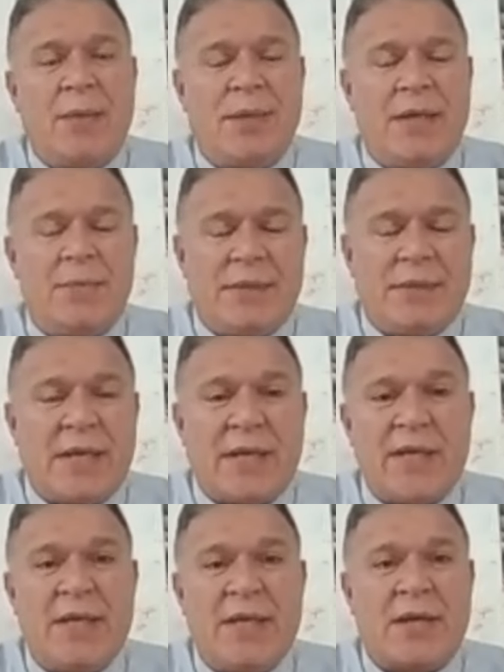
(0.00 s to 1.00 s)

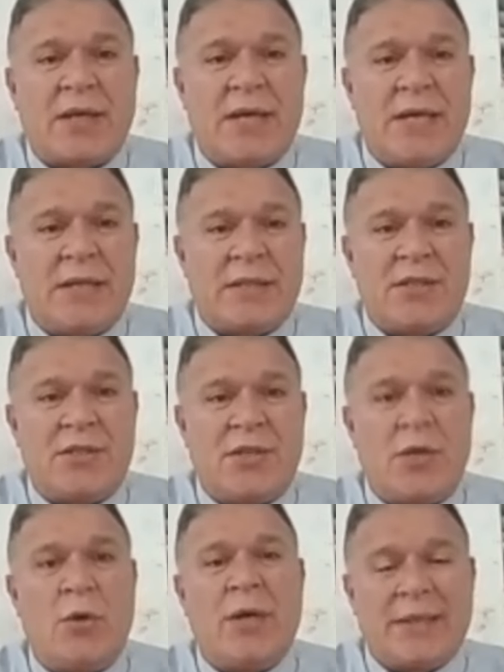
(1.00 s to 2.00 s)
بتغيير قياده
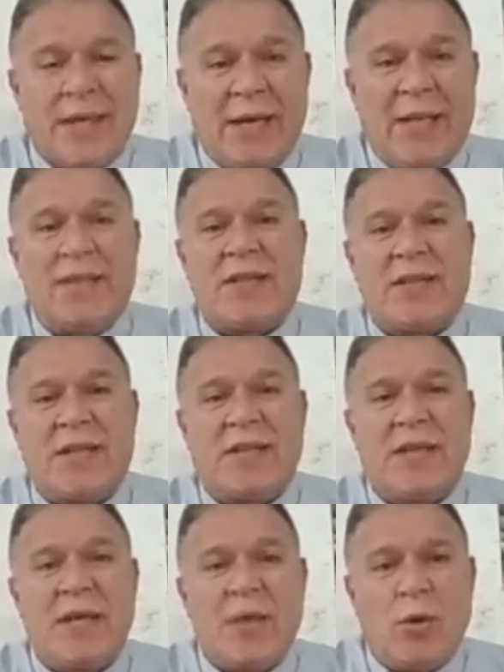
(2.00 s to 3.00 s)
نتنياهو، هي تحدثت
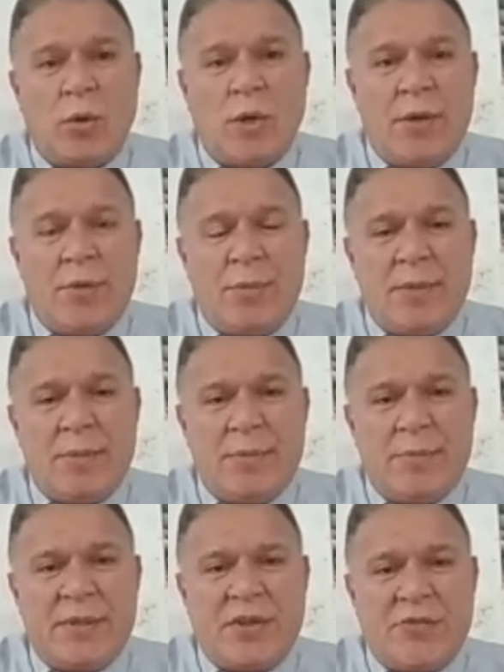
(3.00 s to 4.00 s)

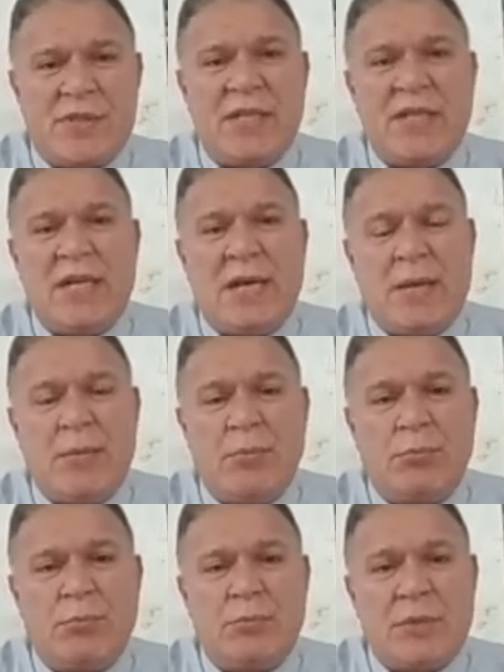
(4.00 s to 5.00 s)
بتفصيله
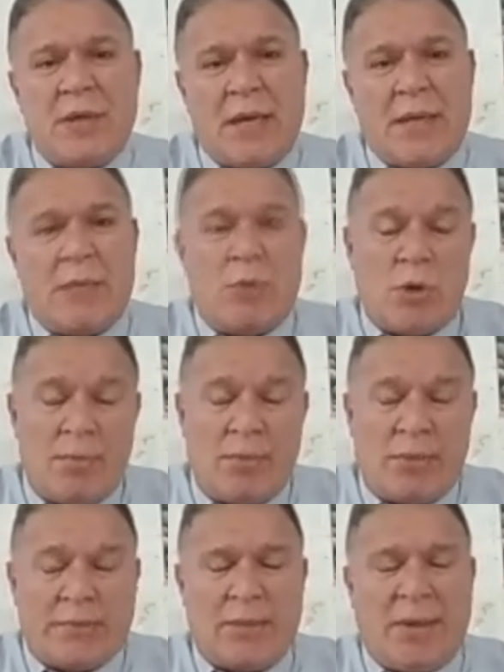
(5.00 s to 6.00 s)
يعني مهمه
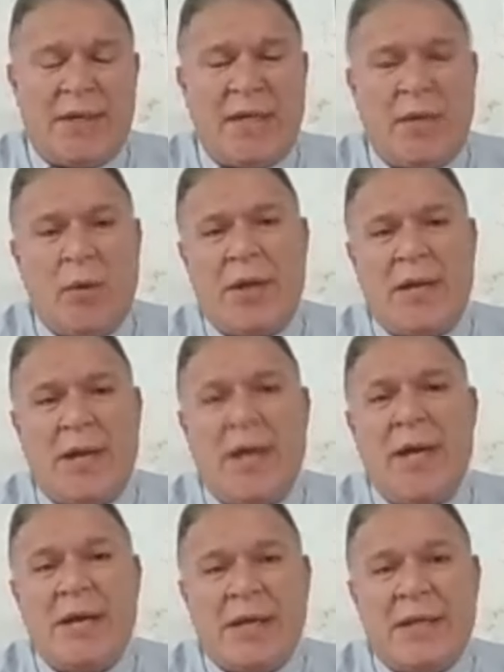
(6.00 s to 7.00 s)
طبعا هي وان
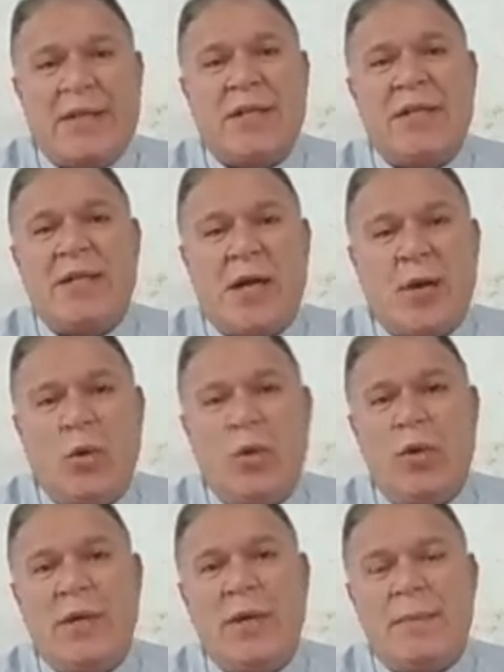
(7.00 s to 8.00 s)

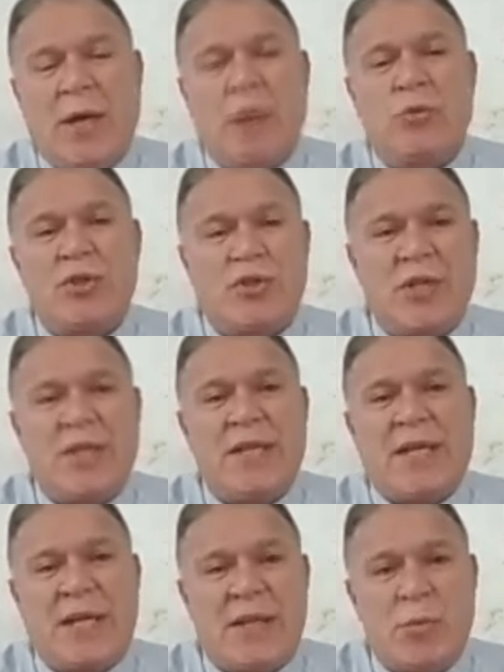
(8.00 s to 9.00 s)
نتنياهو لم يعد
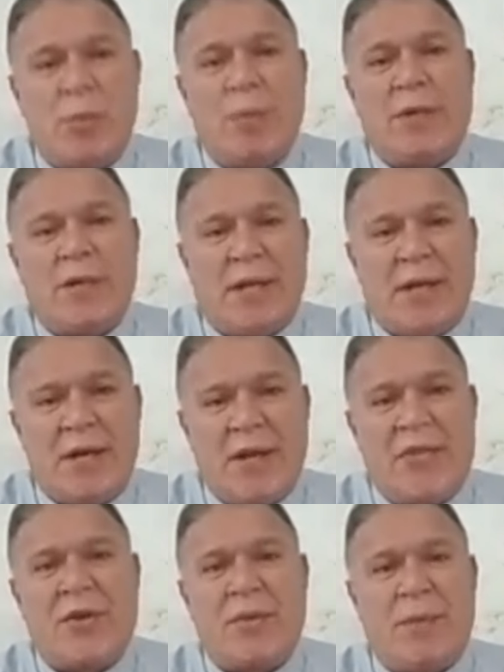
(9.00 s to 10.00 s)
الشريك الذي ممكن ان
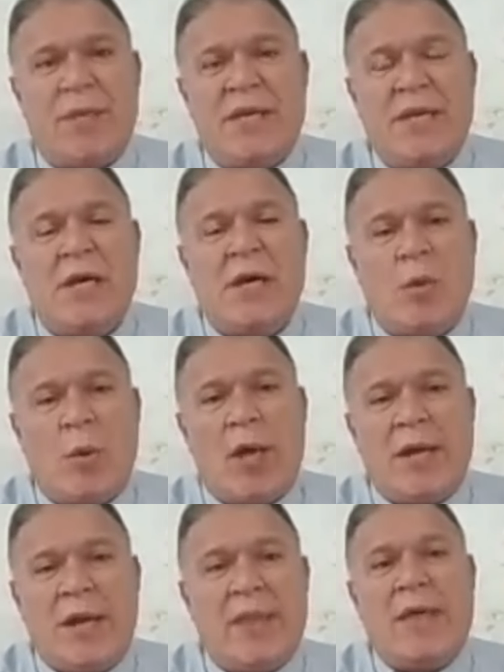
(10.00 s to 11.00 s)
نثق به
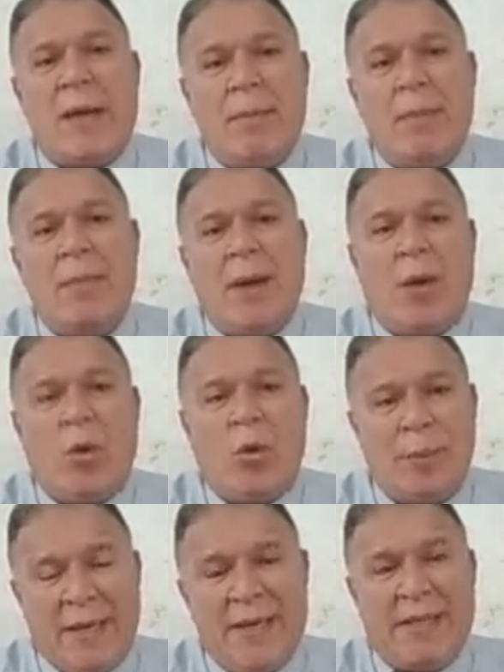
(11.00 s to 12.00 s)
وان نذهب
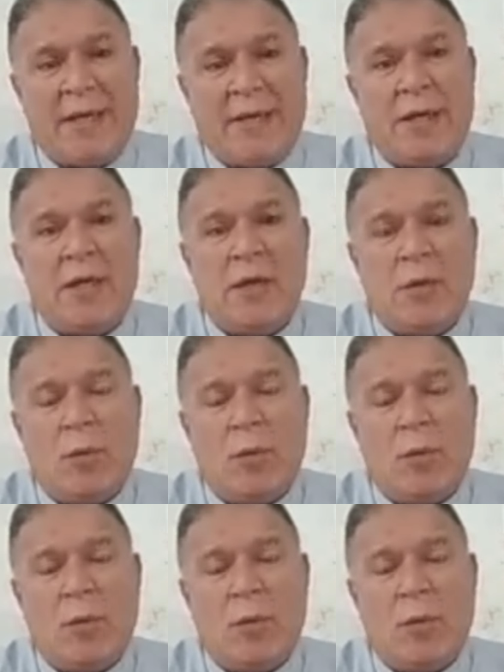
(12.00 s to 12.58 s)
معه بعيدا.